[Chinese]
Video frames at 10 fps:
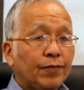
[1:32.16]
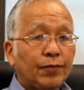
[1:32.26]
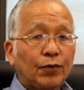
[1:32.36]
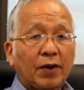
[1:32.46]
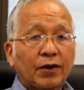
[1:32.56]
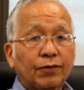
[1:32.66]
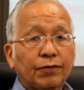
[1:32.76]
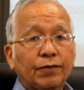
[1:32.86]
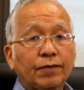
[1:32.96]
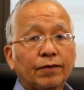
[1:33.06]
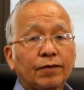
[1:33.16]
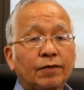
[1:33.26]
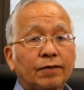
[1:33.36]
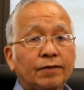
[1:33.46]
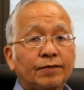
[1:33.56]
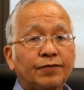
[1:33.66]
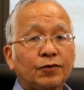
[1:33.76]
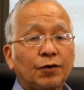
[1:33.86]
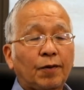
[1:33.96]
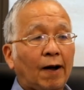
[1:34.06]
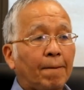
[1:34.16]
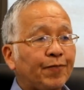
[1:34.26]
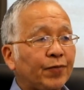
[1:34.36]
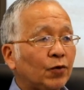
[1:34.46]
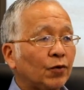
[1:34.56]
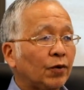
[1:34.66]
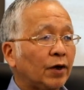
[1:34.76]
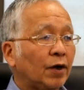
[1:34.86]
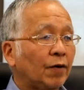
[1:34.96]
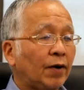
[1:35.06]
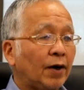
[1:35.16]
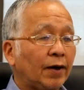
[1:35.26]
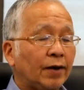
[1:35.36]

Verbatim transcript: 不满足，对吧？所以的话呢，